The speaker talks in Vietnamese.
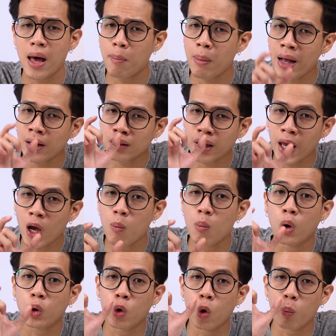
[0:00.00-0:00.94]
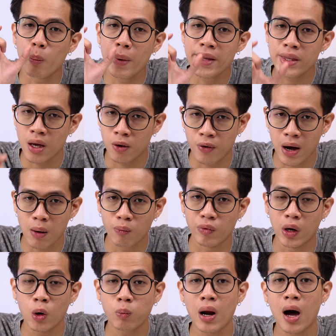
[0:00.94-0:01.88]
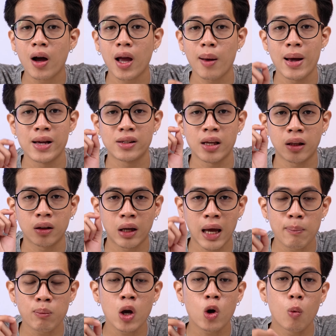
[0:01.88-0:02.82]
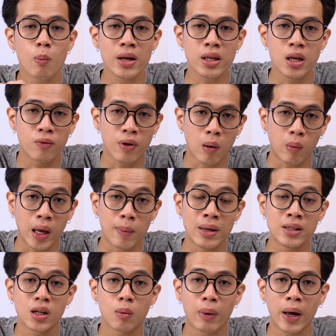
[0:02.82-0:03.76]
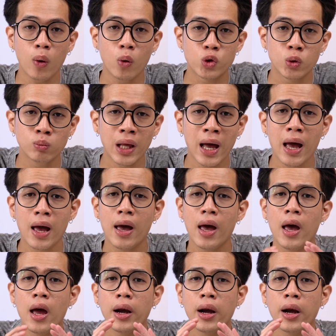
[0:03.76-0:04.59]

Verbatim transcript: mang theo một cục pin dự phòng và lúc đó các bạn sẽ cắm cái cục pin dự phòng này bên trong máy của chúng ta.